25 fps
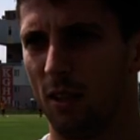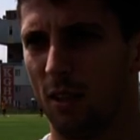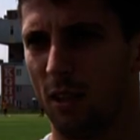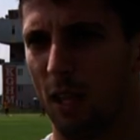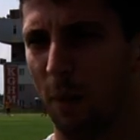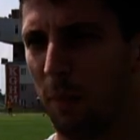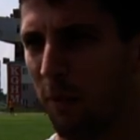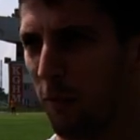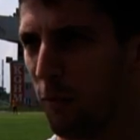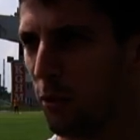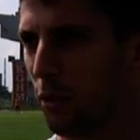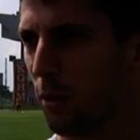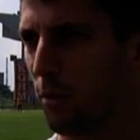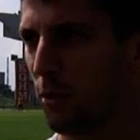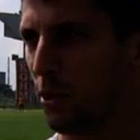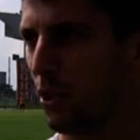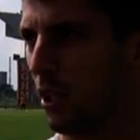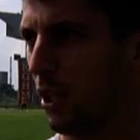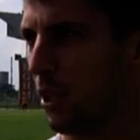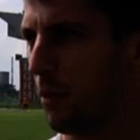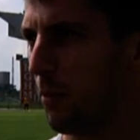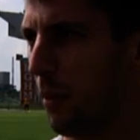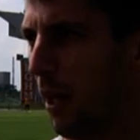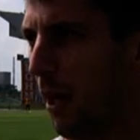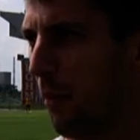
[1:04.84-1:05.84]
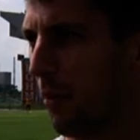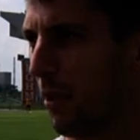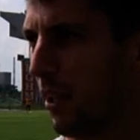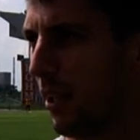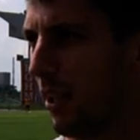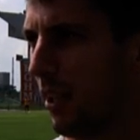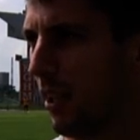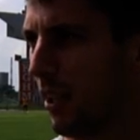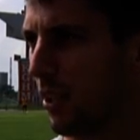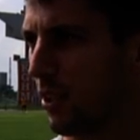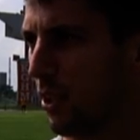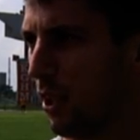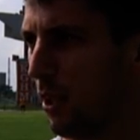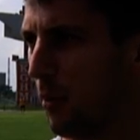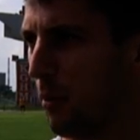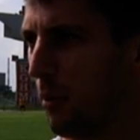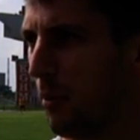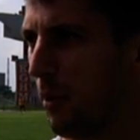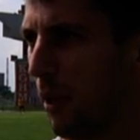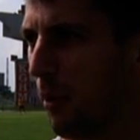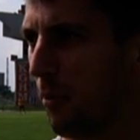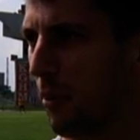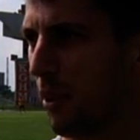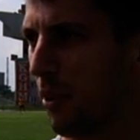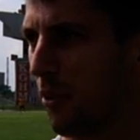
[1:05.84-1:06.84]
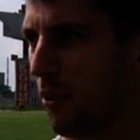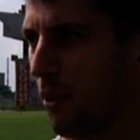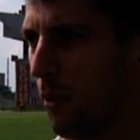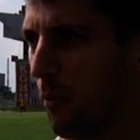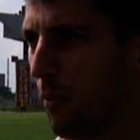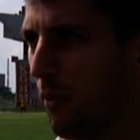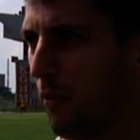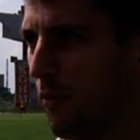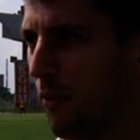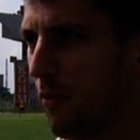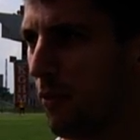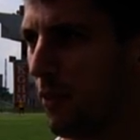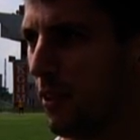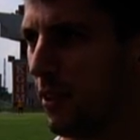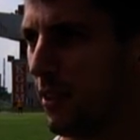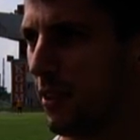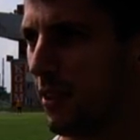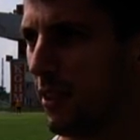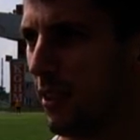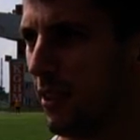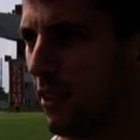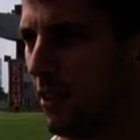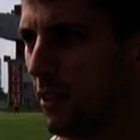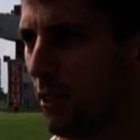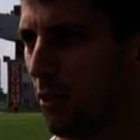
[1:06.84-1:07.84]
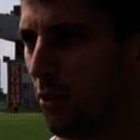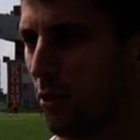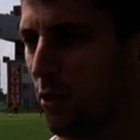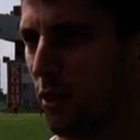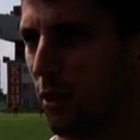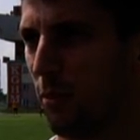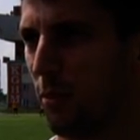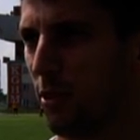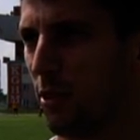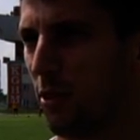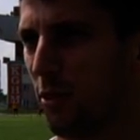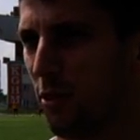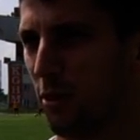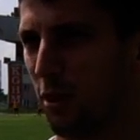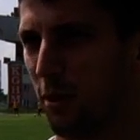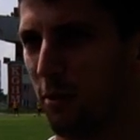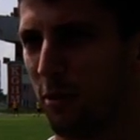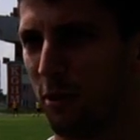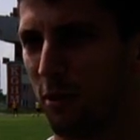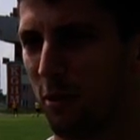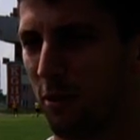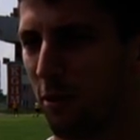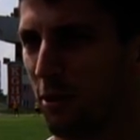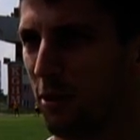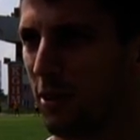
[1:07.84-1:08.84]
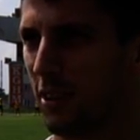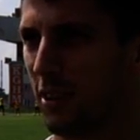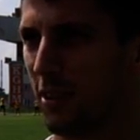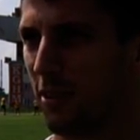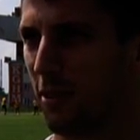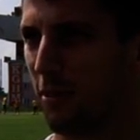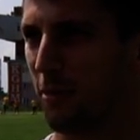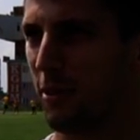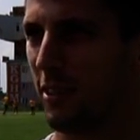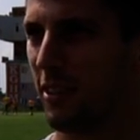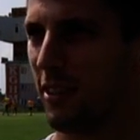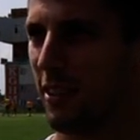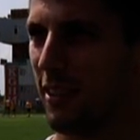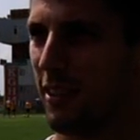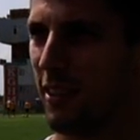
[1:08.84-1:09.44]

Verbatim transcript: Najpierw musimy strzelić bramkę. Jak strzelimy bramkę, to na pewno wszyscy zatoszczymy się o to, żeby tą kołyskę zrobić.